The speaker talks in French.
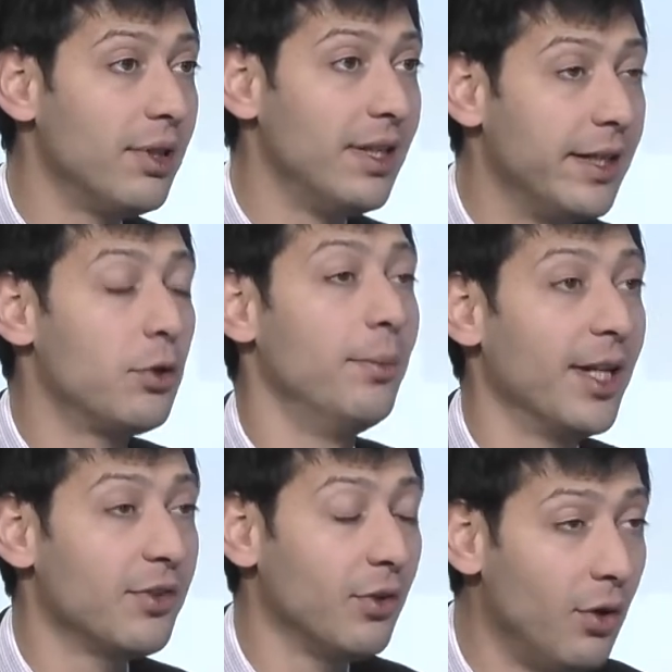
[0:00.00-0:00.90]
les
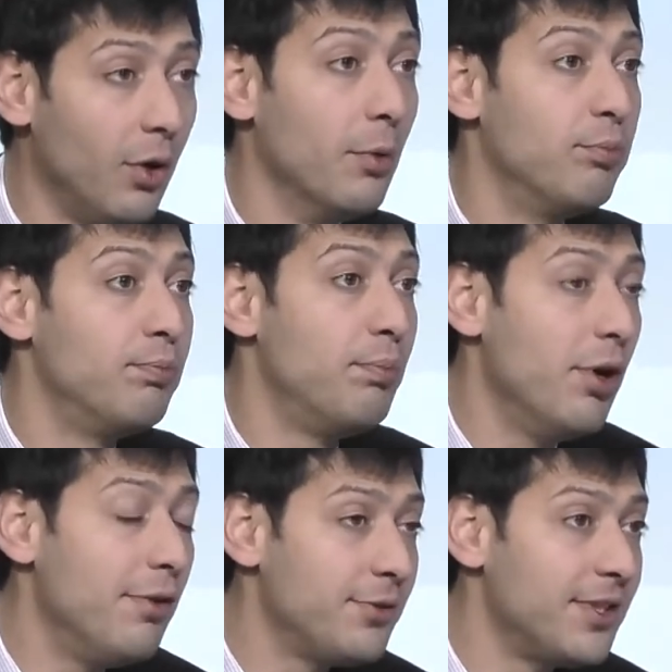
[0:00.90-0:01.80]
commerçants
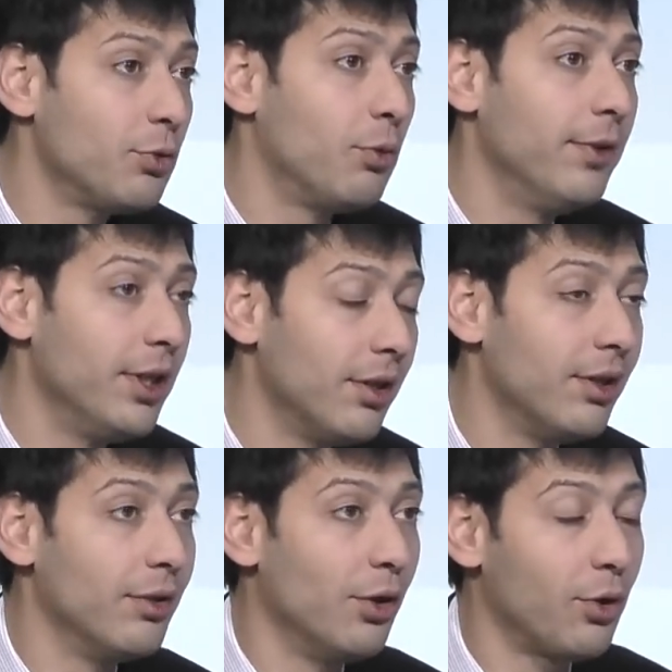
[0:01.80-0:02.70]
peuvent y trouver
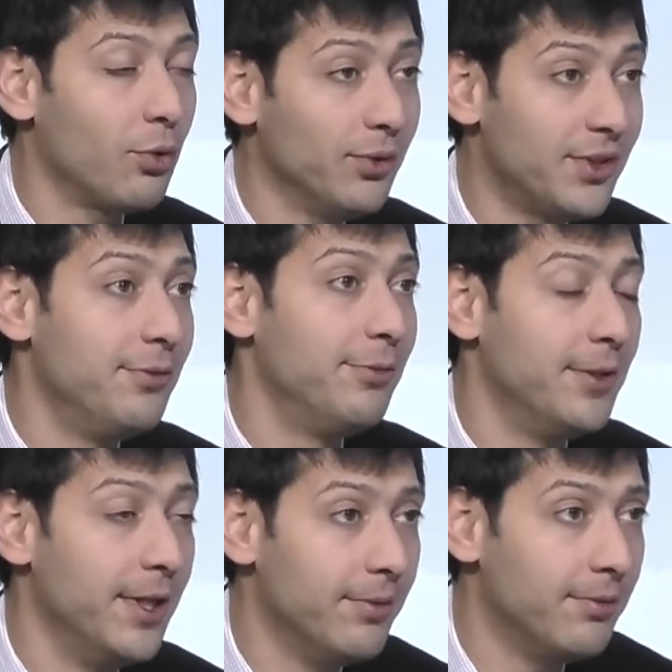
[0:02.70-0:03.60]
leur compte in
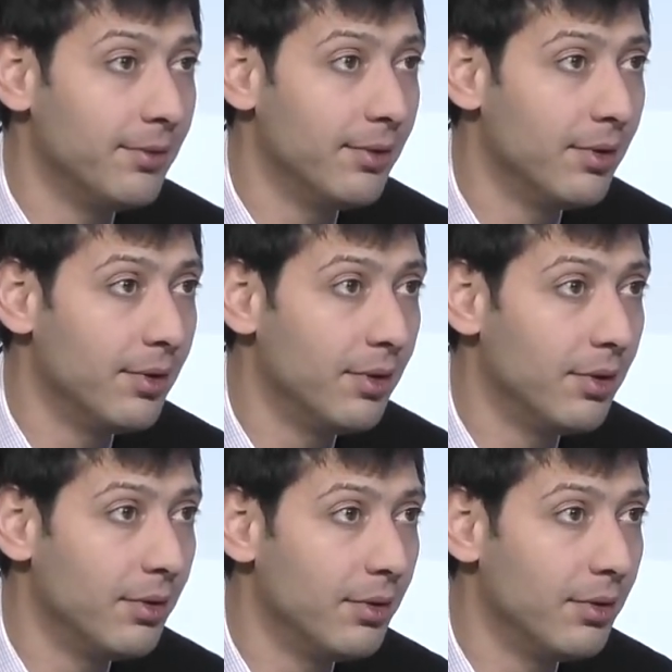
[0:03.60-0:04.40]
fine Alors,